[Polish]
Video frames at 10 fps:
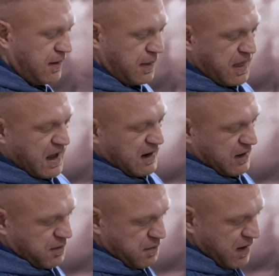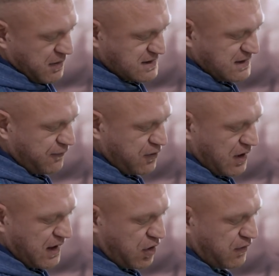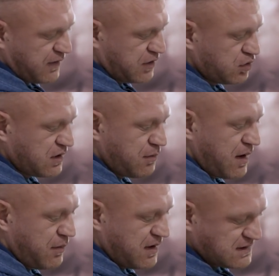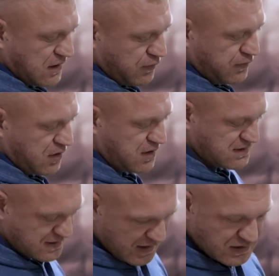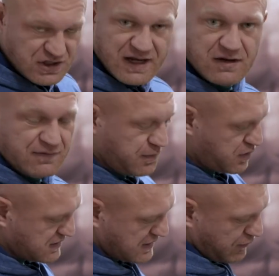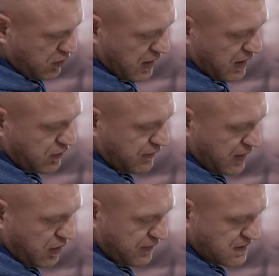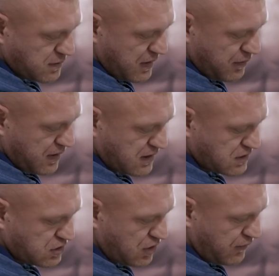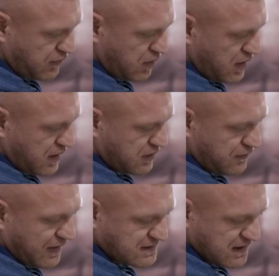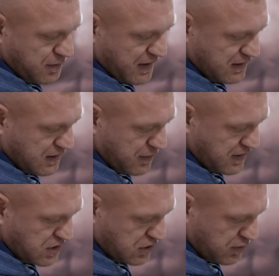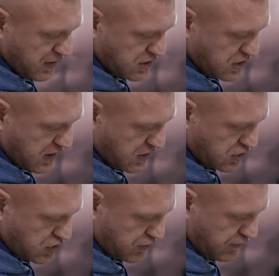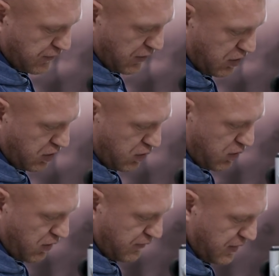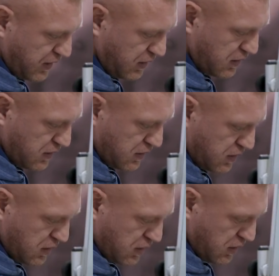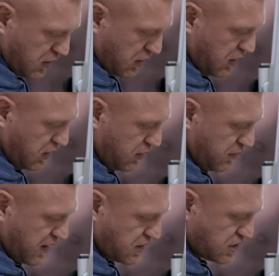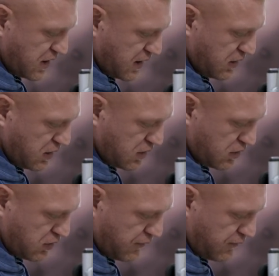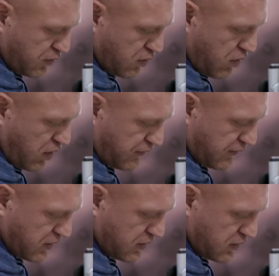Dalej, mamy staw kolanowy i tutaj mamy zarówno zgięcie, jak i wyprost stawu kolanowego, więc mamy znowu dwa segmenty. Będzie to mięsień czworogłowy i mięsień dwugłowy.